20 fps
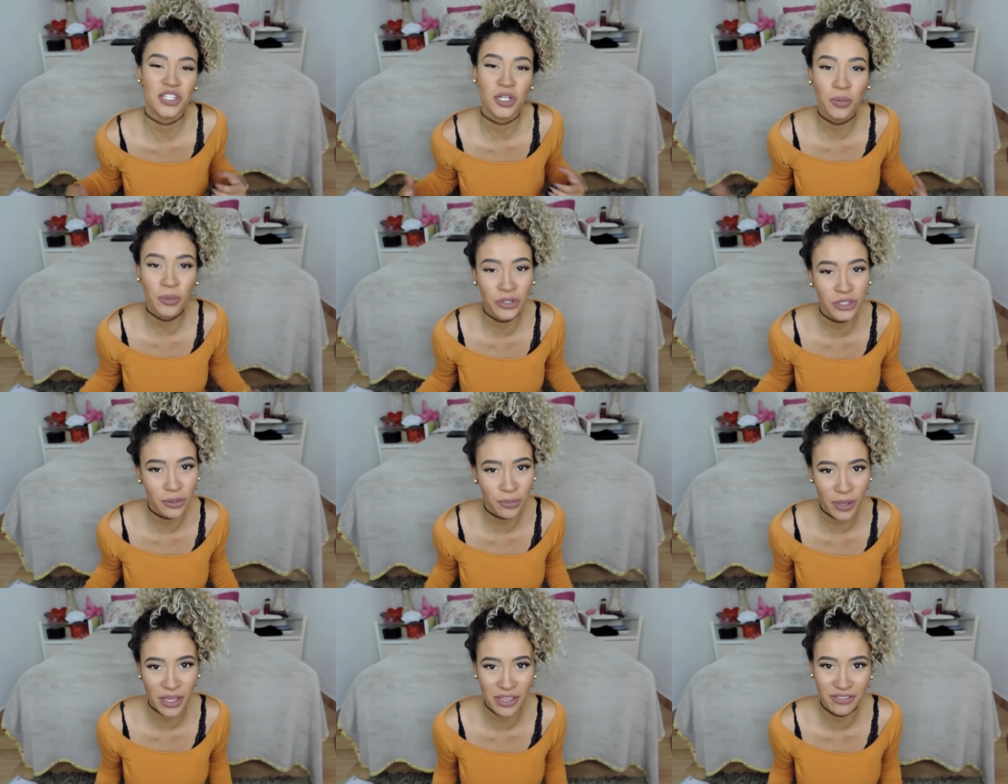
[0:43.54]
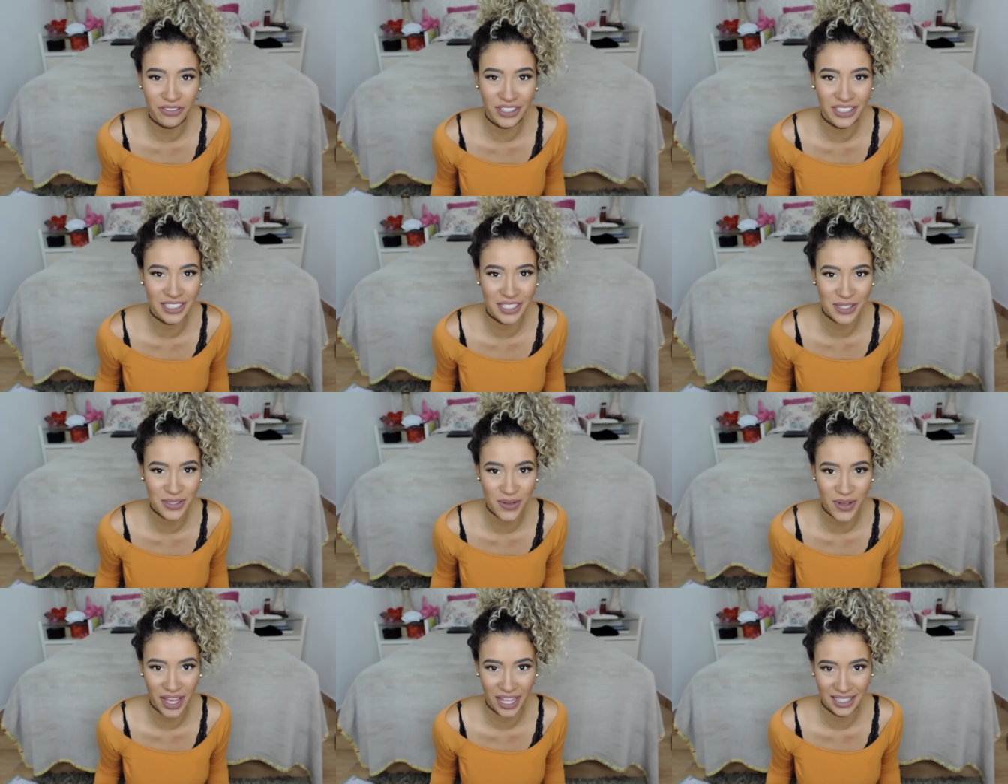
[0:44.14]
Sejam muito
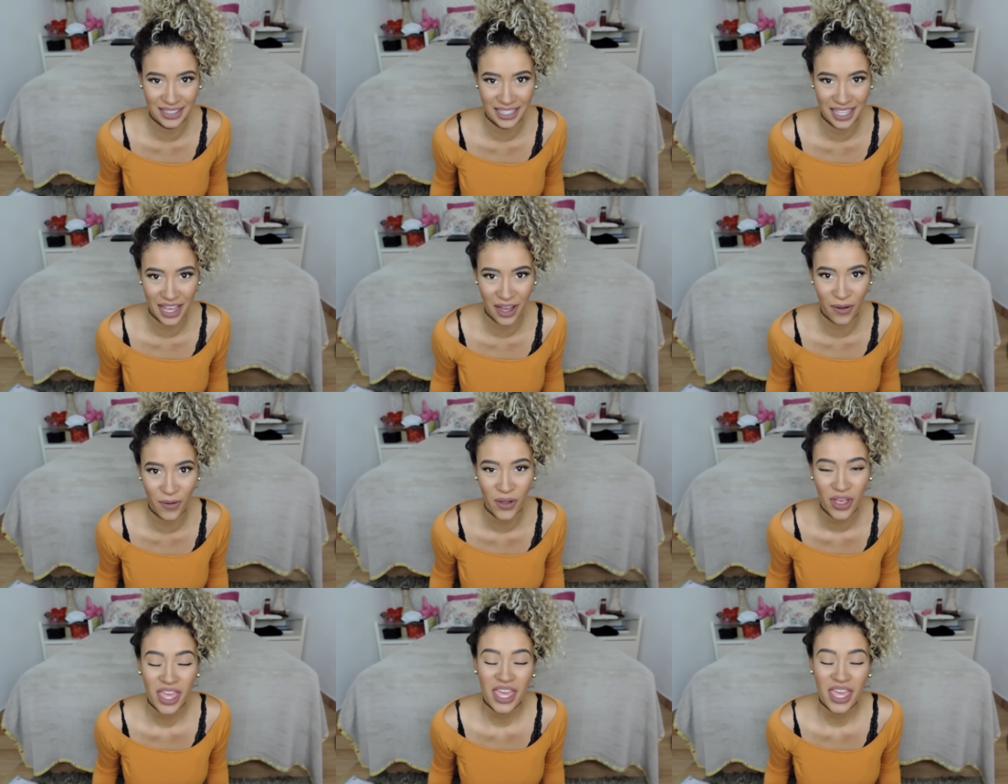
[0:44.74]
bem-vindas no canal.